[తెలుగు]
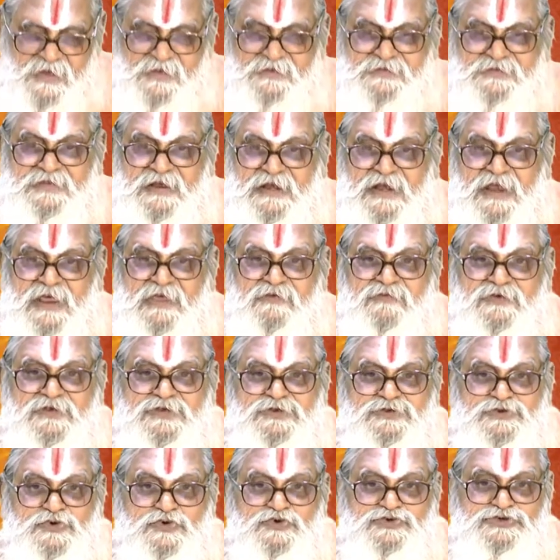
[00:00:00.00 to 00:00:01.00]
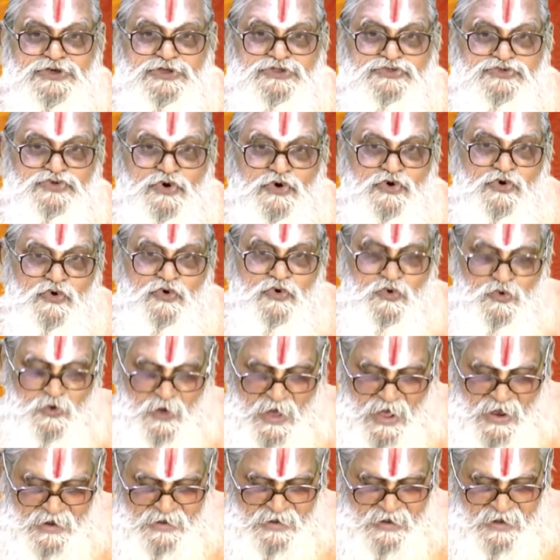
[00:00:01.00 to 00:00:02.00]
శ్రీ విష్ణు చిత్తుడు
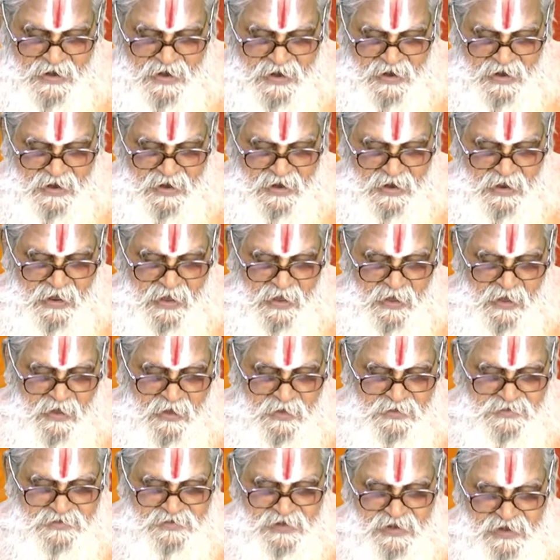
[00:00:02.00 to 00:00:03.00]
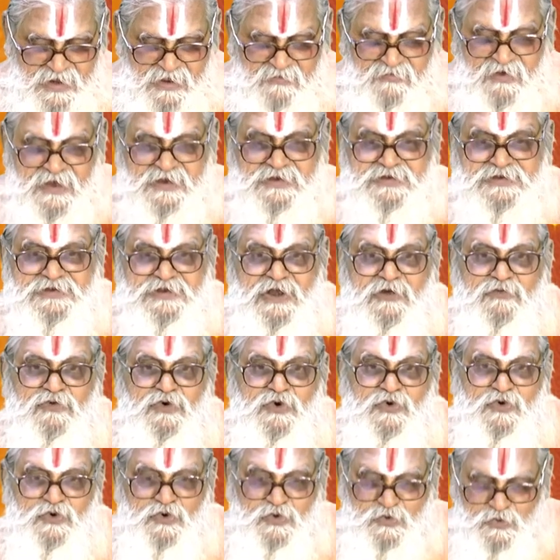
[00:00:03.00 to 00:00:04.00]
అనే
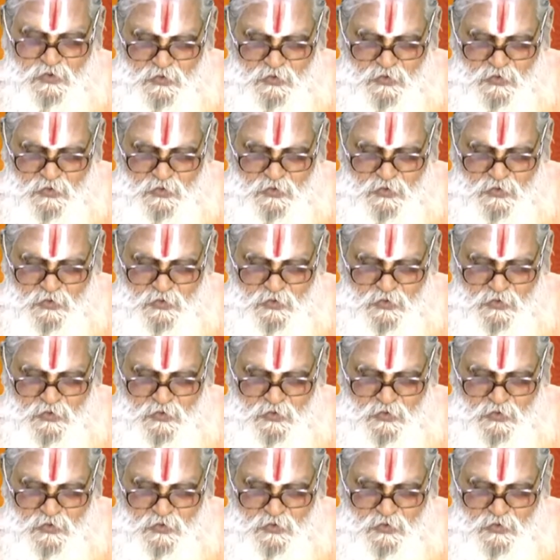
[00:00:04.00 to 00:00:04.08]
శ్రీవైష్ణవుడు